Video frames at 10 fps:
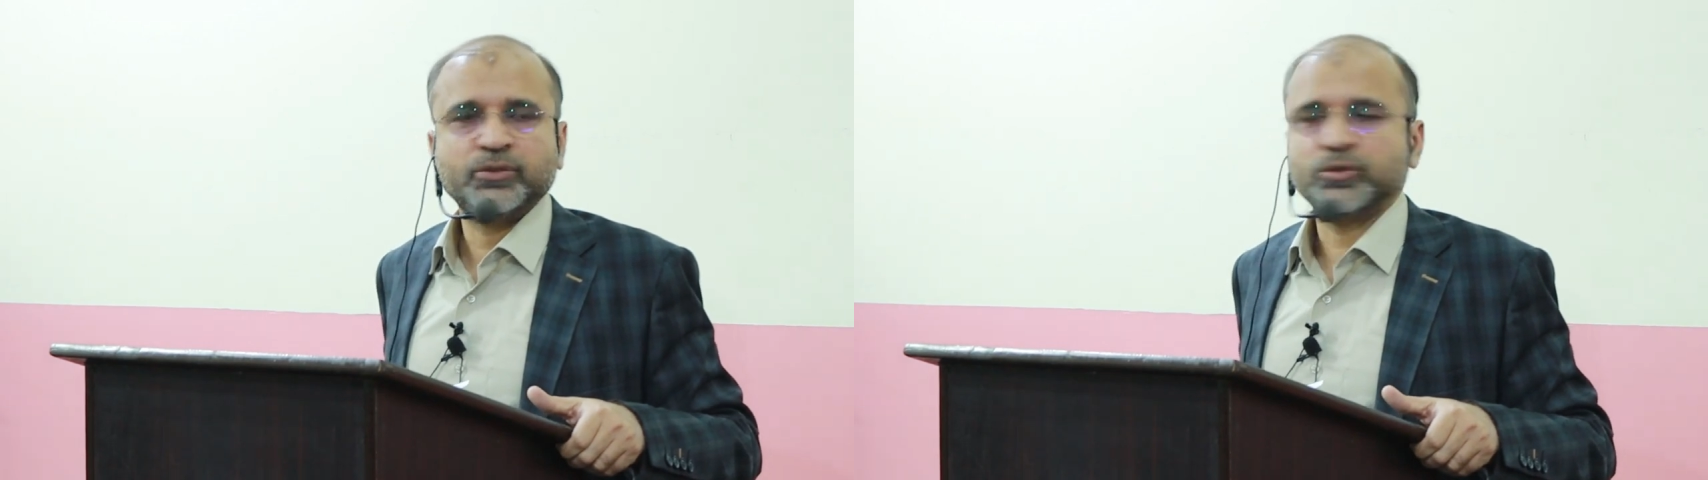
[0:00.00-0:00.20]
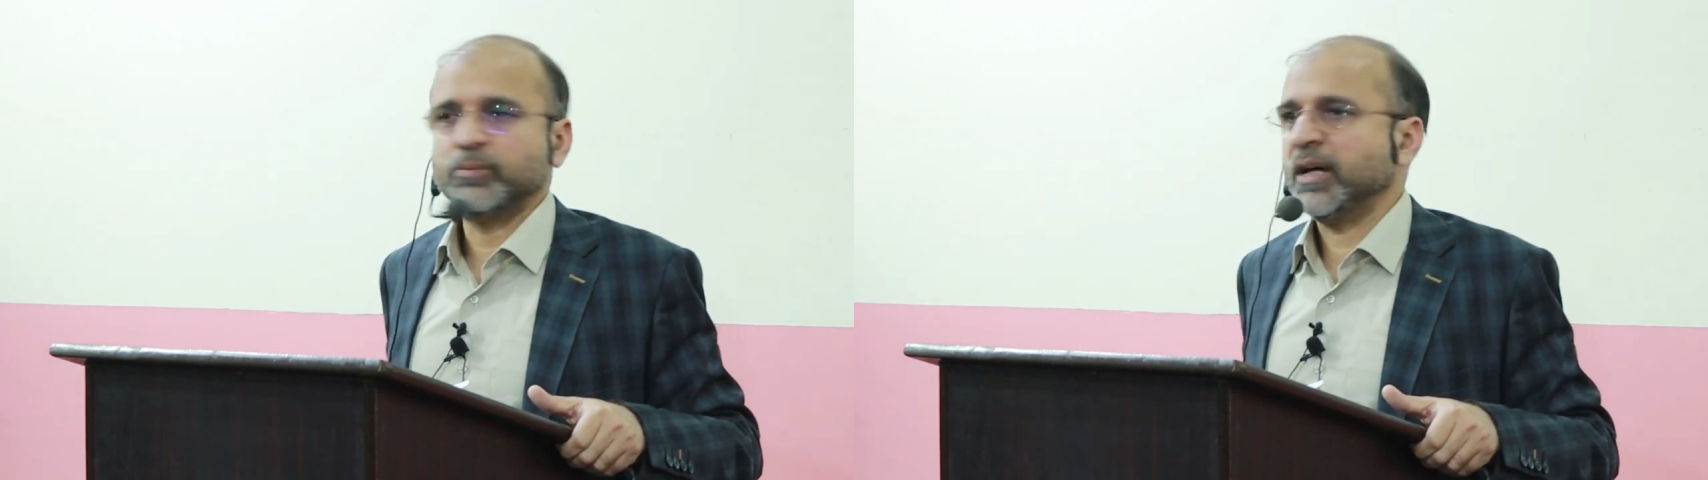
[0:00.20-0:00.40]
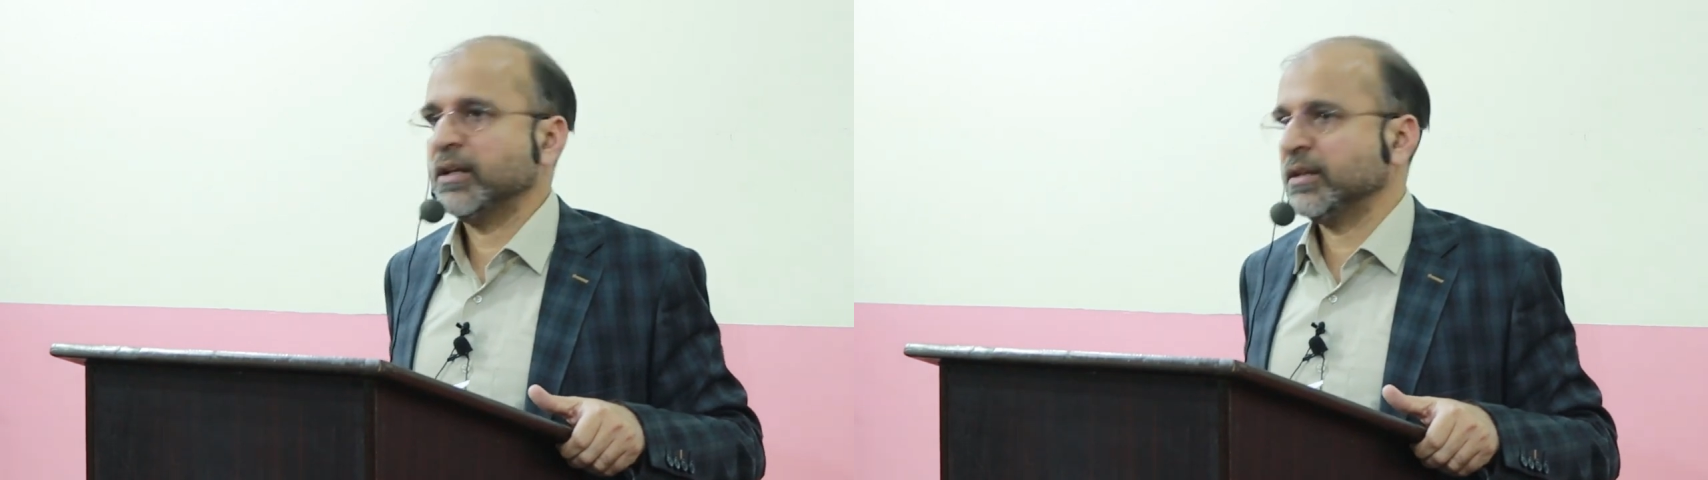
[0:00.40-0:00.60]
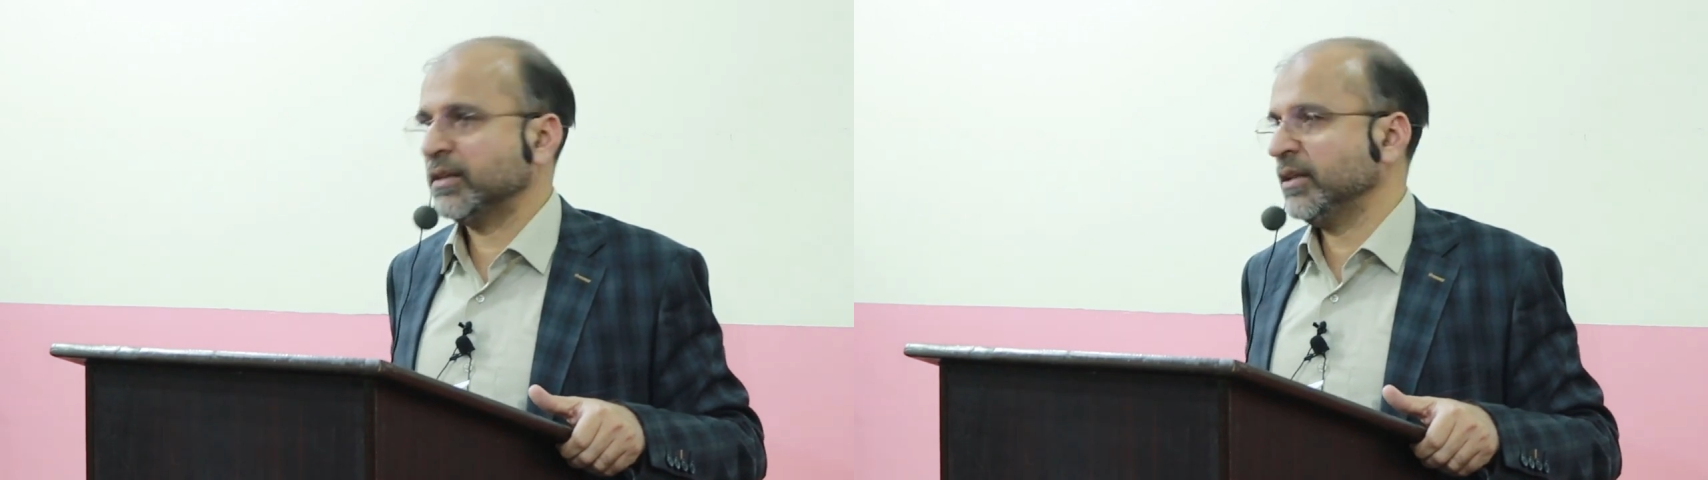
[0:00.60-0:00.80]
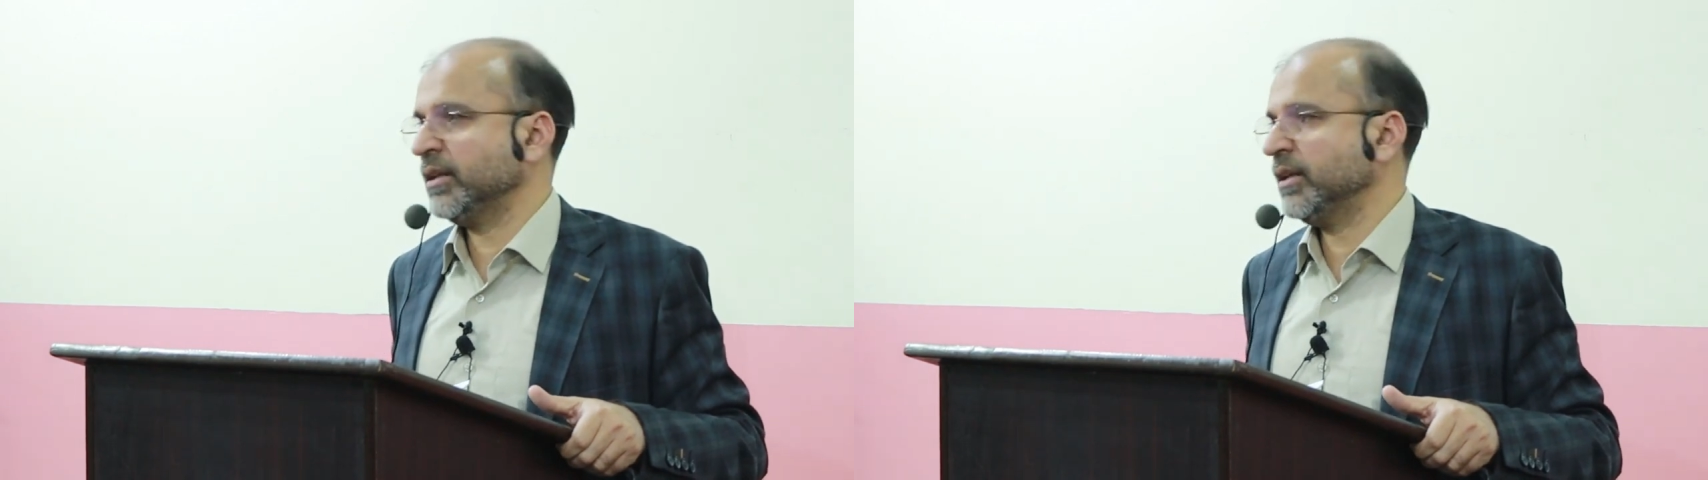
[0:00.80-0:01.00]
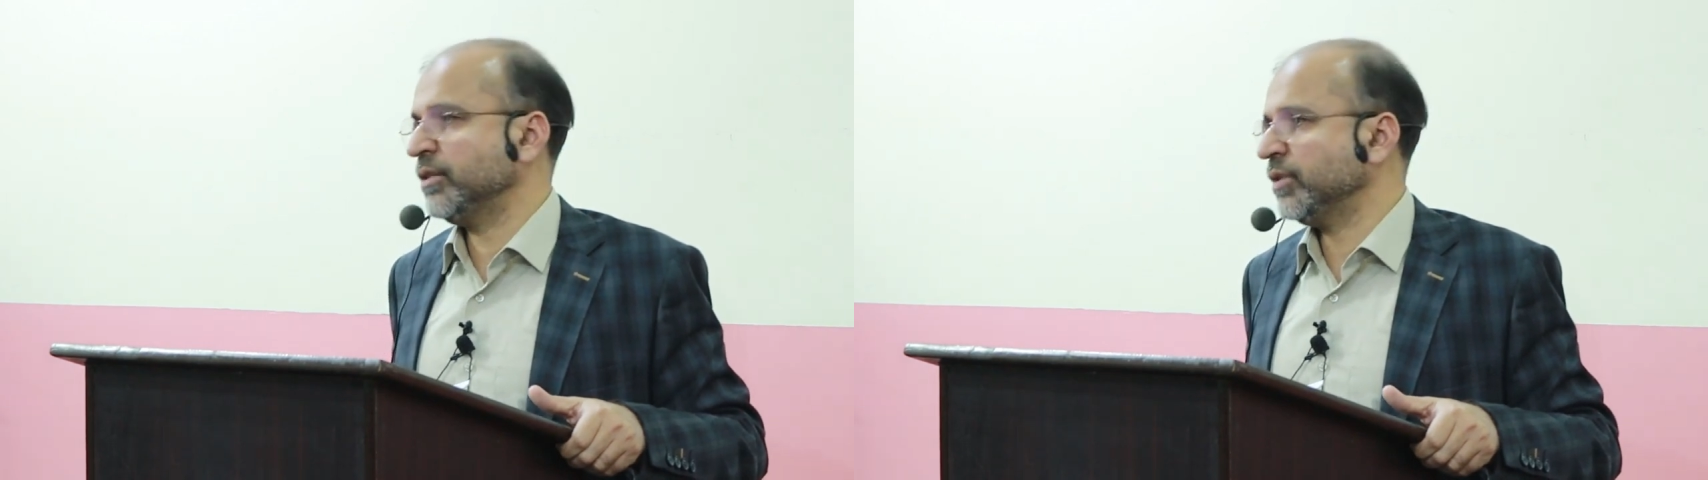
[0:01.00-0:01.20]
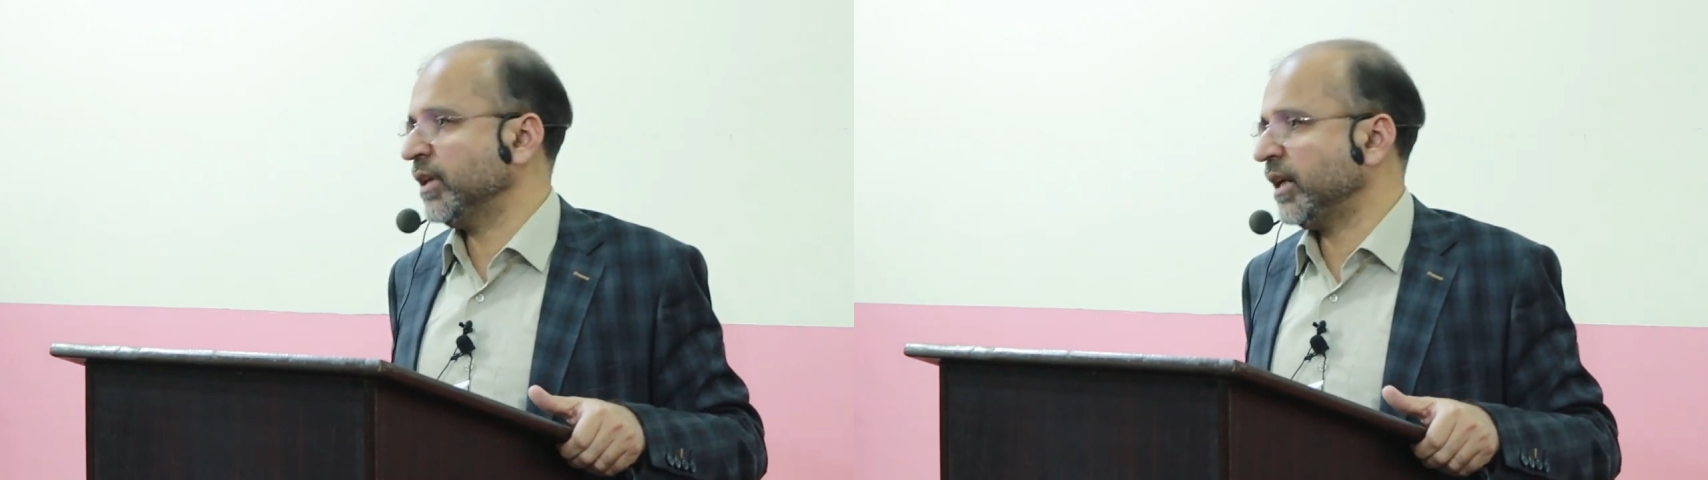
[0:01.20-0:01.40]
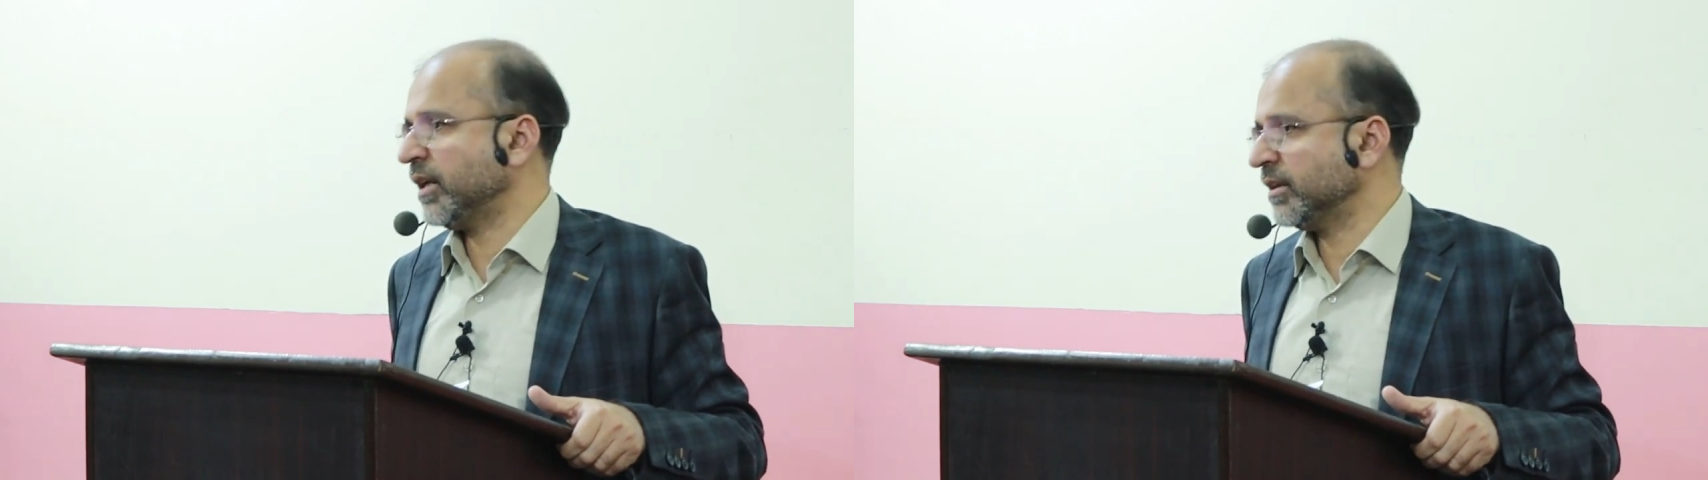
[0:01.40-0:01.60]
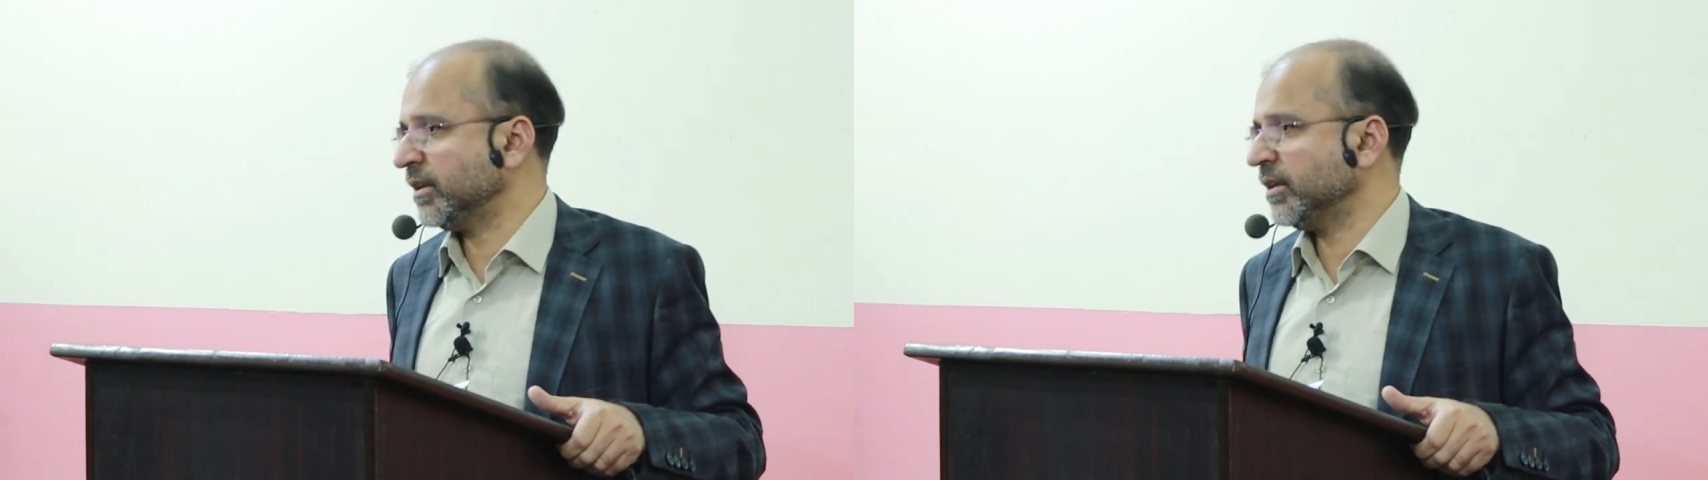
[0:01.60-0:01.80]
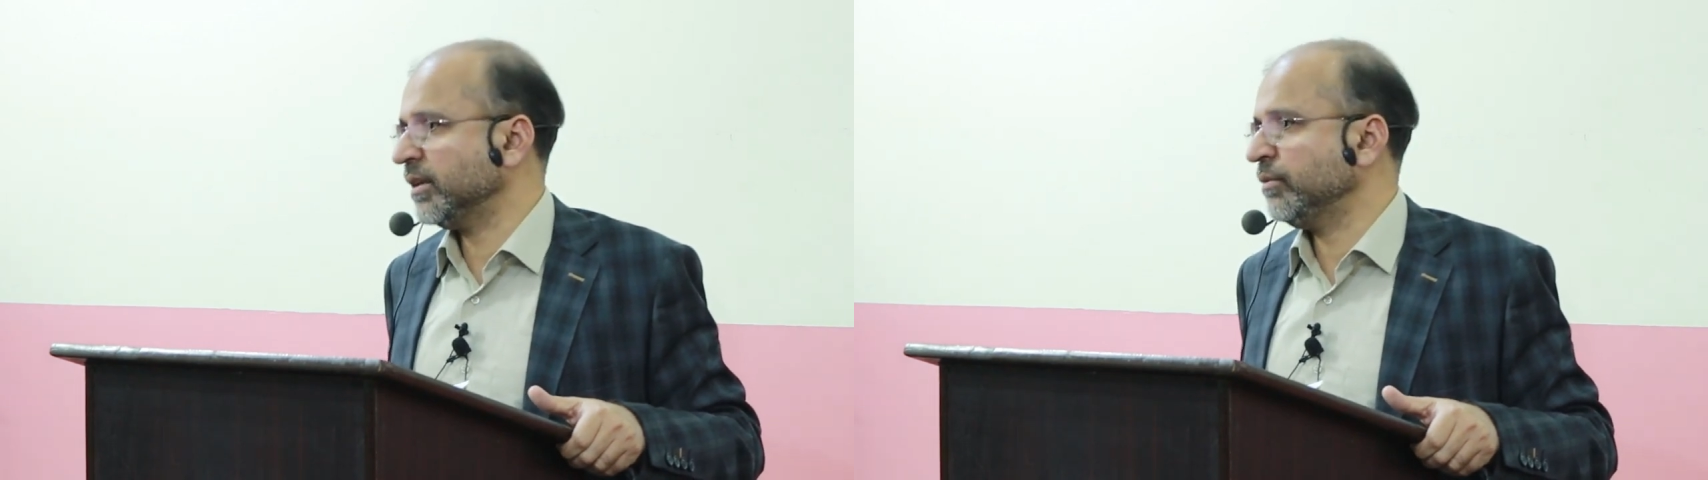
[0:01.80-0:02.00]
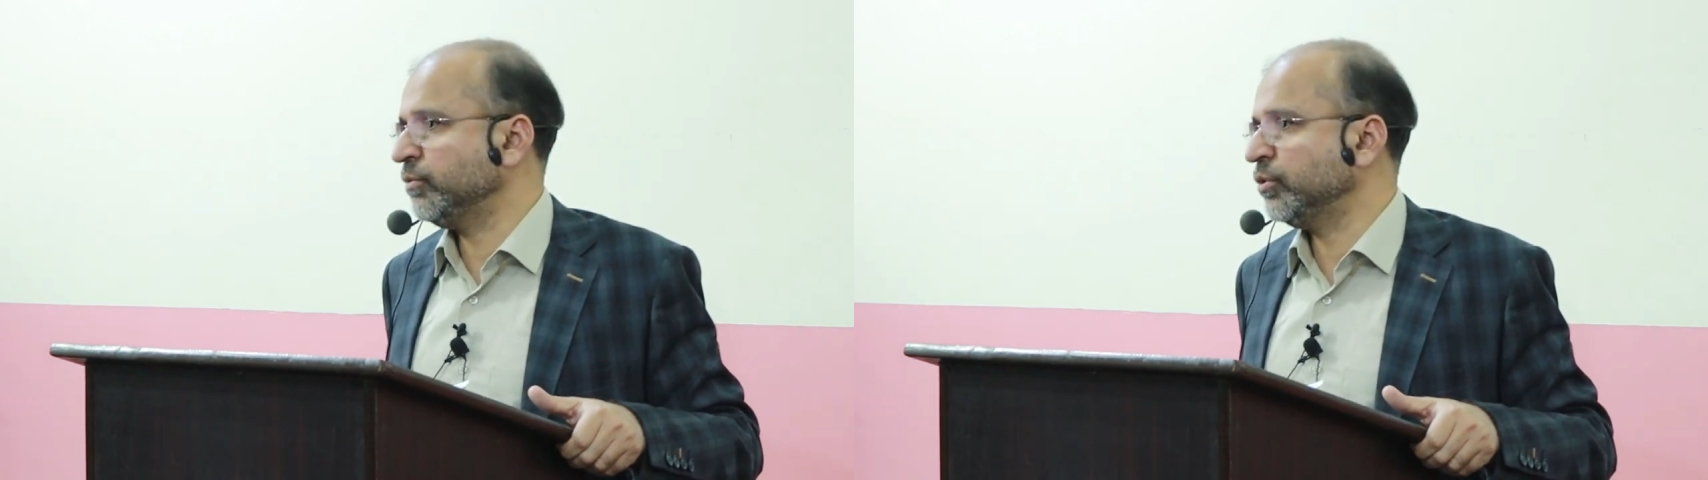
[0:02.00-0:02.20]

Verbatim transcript: जो महारतें हैं जो लियाकतें हैं